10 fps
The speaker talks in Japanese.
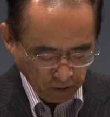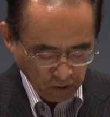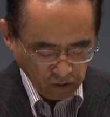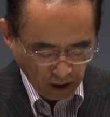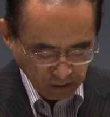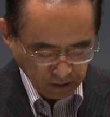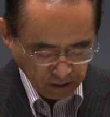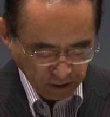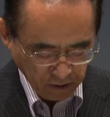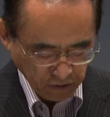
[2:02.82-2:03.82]
ノウハウ
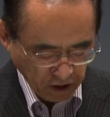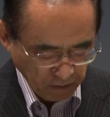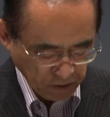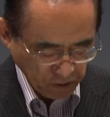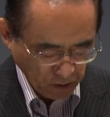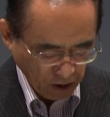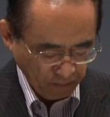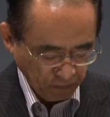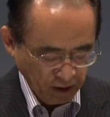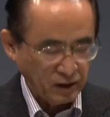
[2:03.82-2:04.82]
でございますとか
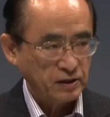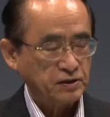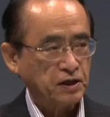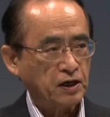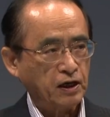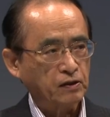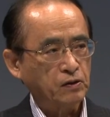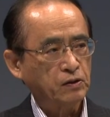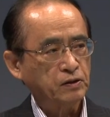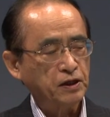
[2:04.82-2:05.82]
成果
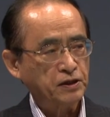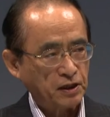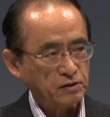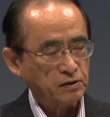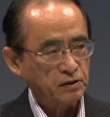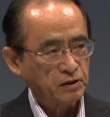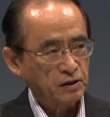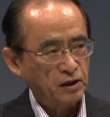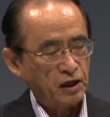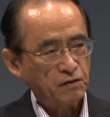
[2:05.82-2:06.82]
の定着
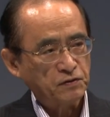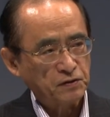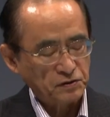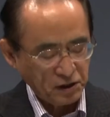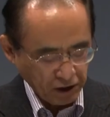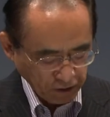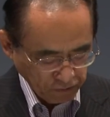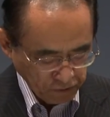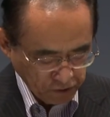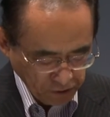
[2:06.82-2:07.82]
あるいはその成果の
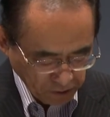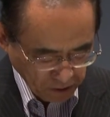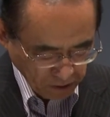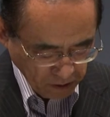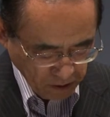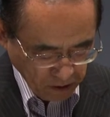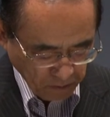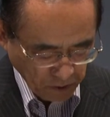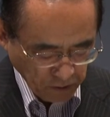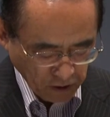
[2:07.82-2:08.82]
普及、
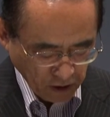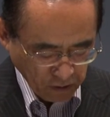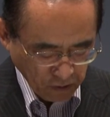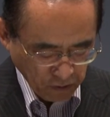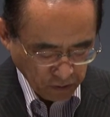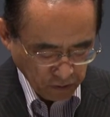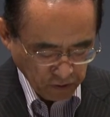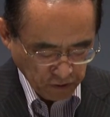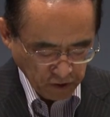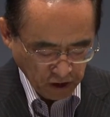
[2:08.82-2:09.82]
まあ、そういった方法等
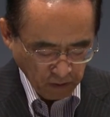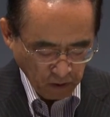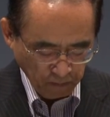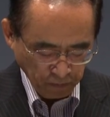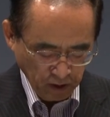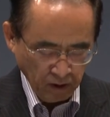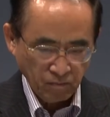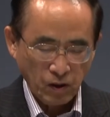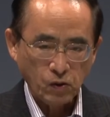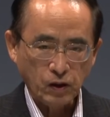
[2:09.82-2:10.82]
についても、
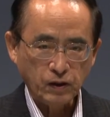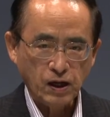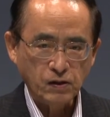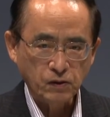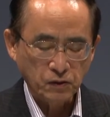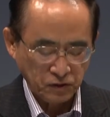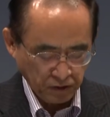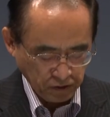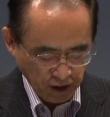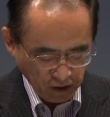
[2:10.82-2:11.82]
まあ、他の学校
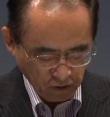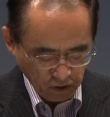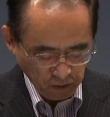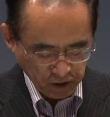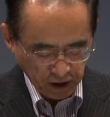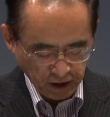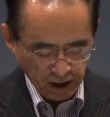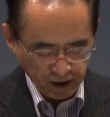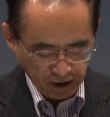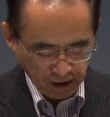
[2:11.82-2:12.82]
の参考にもしていた
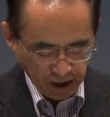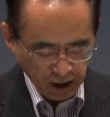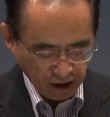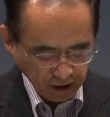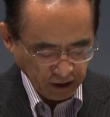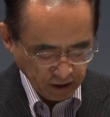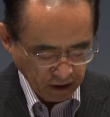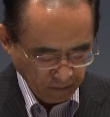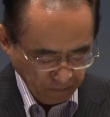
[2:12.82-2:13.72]
だきながらですね